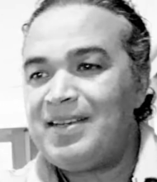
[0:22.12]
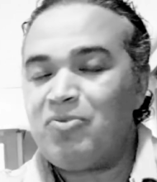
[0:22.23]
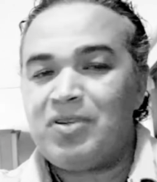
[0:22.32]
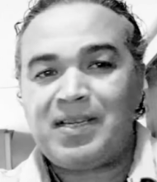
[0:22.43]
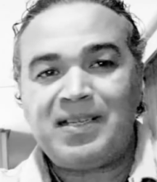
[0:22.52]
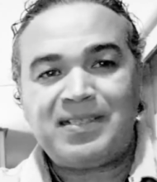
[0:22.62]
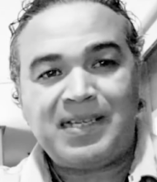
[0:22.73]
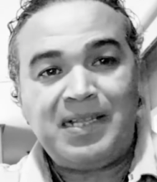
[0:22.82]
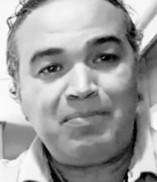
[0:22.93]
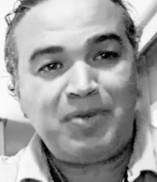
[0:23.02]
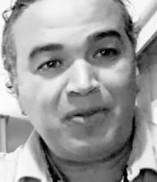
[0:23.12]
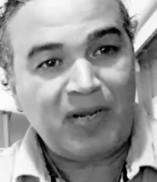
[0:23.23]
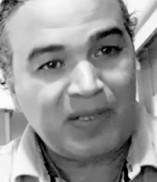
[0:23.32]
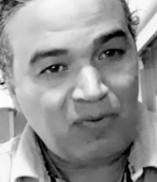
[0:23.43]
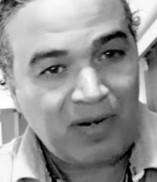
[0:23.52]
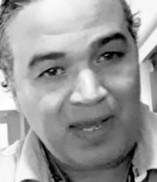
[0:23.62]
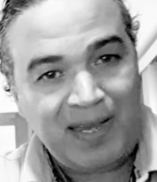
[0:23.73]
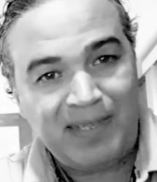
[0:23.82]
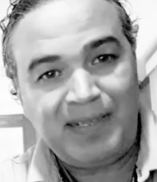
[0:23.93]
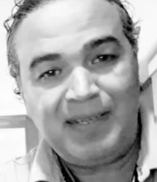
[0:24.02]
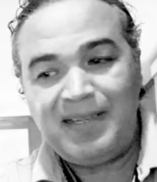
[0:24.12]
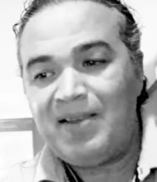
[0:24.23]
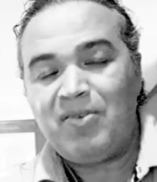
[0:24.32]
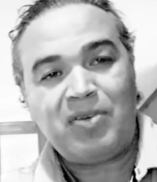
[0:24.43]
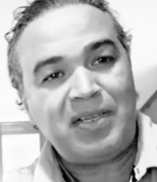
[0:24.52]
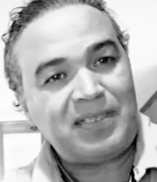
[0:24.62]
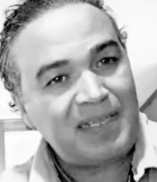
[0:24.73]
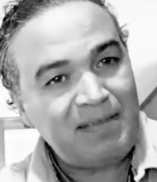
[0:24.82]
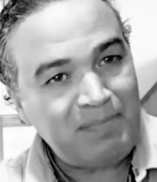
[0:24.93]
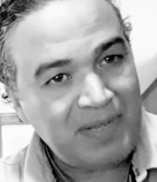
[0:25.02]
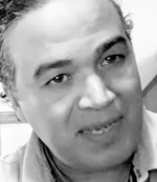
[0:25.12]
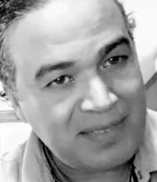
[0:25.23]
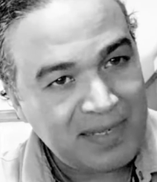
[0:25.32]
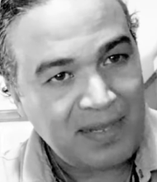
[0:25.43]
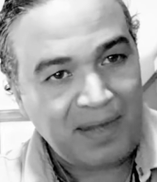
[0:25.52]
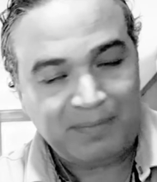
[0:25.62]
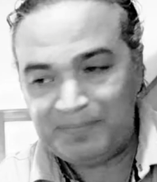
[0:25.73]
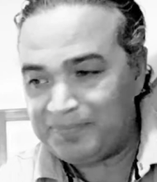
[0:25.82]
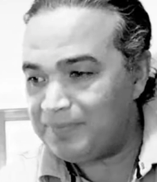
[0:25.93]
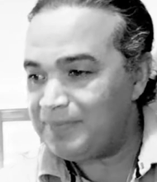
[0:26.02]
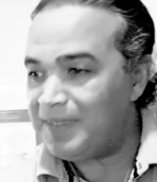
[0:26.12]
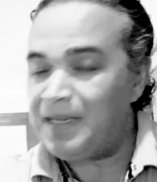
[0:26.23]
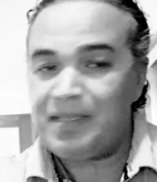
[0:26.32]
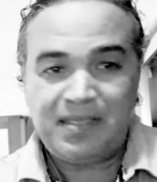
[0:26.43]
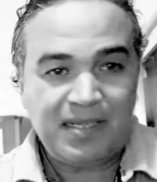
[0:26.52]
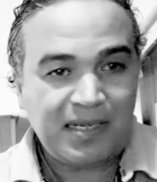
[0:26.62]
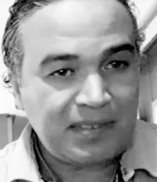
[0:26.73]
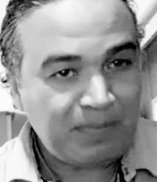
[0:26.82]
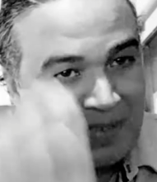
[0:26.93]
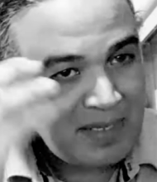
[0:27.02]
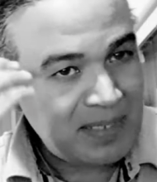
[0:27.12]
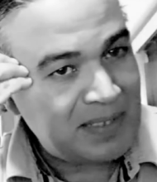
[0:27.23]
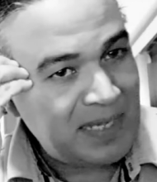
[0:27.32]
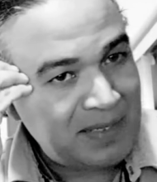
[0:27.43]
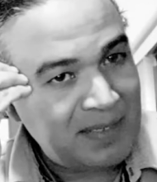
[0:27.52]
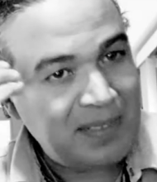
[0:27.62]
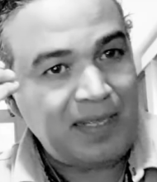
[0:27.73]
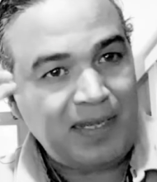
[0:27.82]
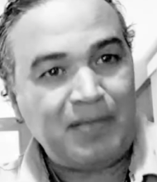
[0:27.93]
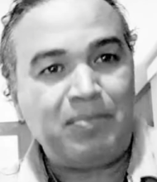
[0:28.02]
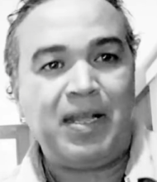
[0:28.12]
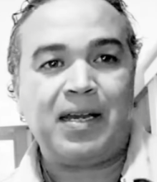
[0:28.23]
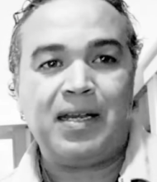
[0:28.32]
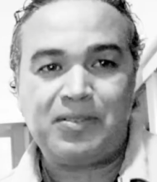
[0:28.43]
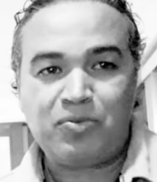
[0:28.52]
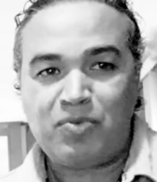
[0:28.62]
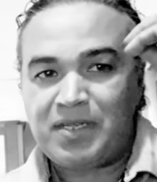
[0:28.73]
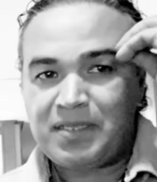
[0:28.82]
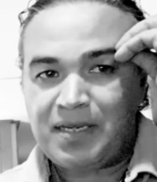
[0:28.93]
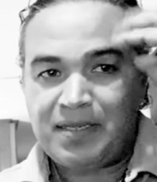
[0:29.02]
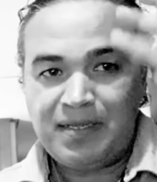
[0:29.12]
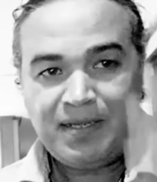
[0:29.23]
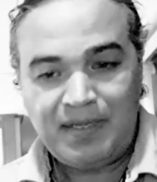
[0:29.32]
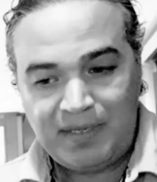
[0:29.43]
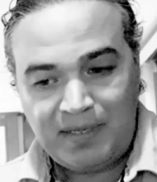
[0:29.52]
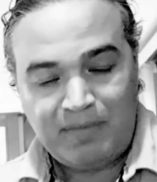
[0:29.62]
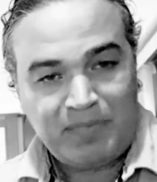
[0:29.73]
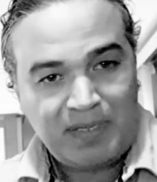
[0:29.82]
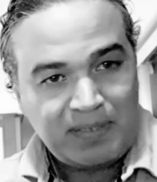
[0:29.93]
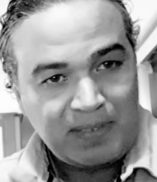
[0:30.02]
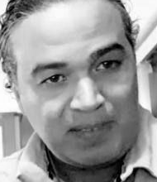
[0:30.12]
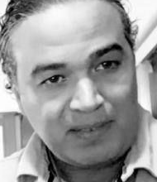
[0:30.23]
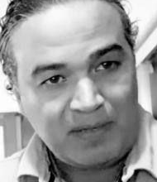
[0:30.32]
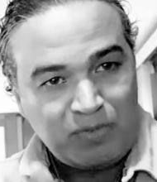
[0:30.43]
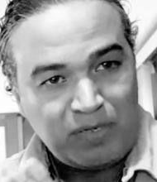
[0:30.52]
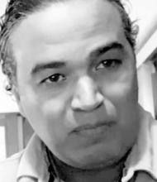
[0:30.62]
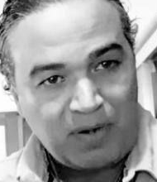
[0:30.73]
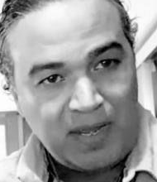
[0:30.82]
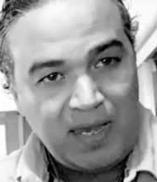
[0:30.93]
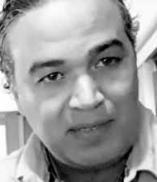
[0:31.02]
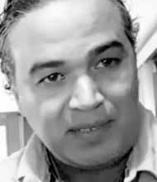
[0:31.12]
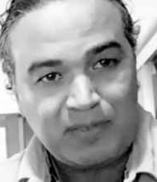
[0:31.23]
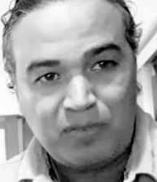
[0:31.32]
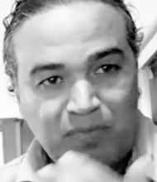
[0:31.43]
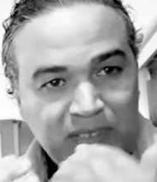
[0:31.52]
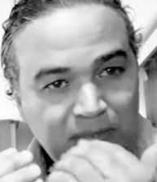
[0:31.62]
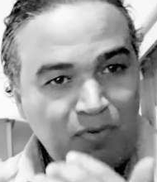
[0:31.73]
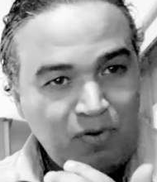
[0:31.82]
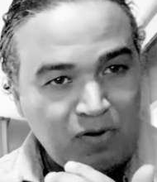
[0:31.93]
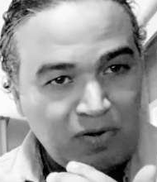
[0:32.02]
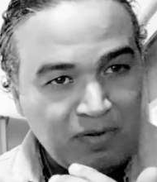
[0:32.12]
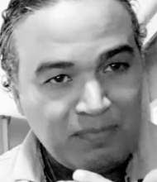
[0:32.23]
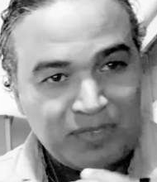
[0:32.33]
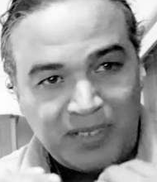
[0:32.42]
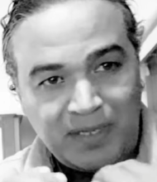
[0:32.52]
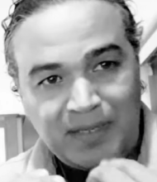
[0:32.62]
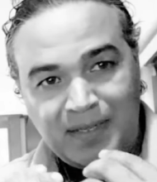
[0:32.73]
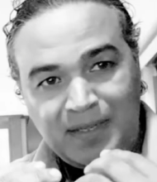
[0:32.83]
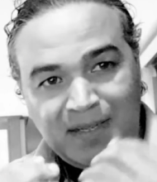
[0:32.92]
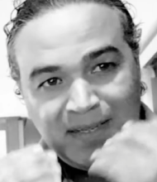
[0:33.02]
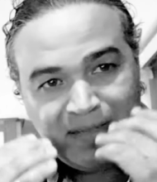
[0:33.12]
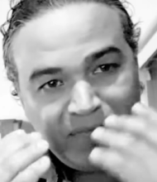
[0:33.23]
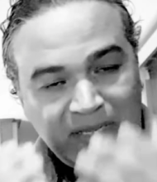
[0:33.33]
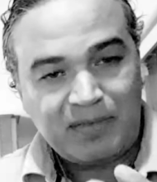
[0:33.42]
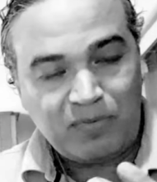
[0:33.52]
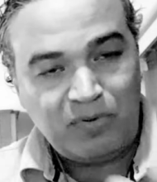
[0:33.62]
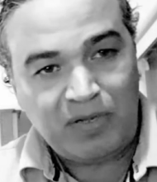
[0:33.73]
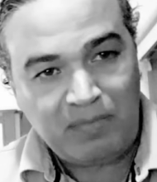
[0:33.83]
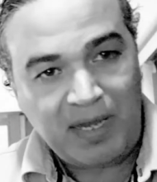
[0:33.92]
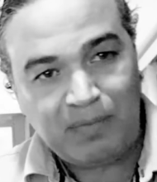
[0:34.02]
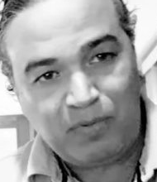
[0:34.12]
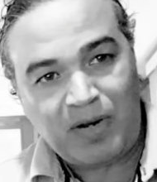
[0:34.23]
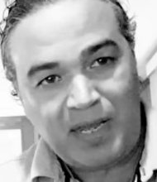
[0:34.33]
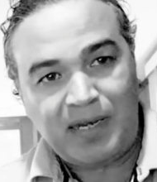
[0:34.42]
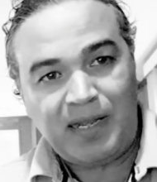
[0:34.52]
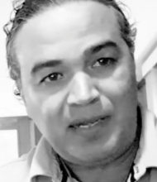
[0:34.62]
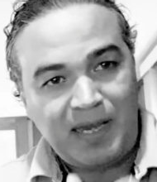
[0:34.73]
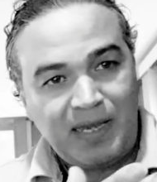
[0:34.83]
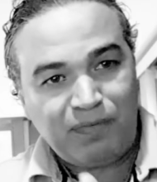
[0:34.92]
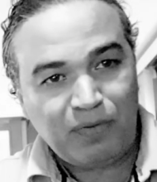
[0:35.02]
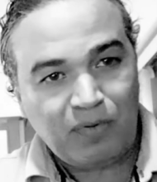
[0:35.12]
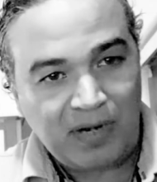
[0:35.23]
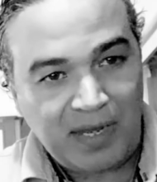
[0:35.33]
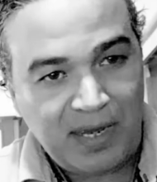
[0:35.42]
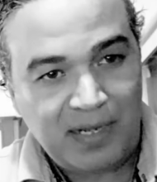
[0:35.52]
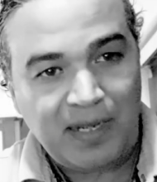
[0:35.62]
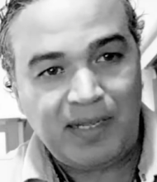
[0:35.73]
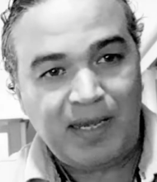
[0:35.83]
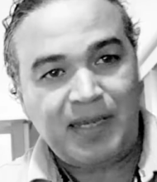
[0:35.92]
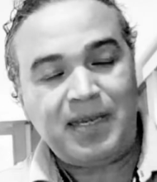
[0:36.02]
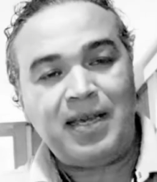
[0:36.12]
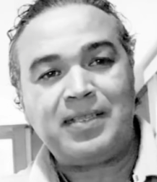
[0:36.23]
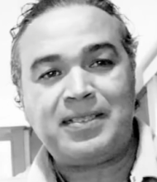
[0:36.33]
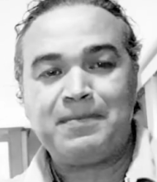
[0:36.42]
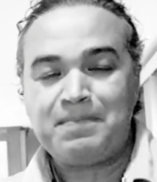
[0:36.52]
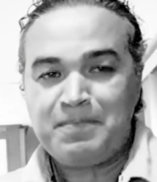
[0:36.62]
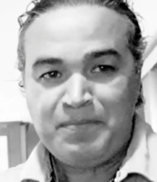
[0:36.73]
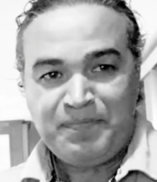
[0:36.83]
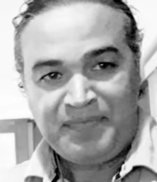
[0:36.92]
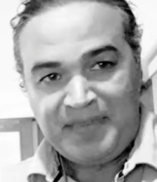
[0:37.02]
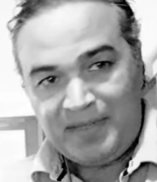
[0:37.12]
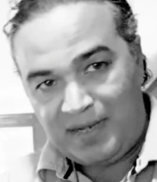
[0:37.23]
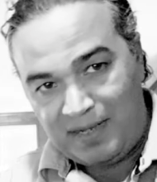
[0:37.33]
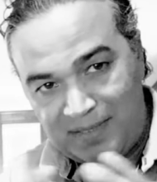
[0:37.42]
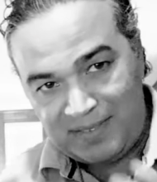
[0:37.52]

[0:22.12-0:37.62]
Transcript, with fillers: وانا كنتكلم بلغه القران وكنتكلم بالادله الادله كتبغي الناس اللي عندهم العقل شويه منين تعطيهم شي برهان خصهم يسمعوه ماشي ملي كتقول لهم ها البرهان ها الايه في القران ها الايات ها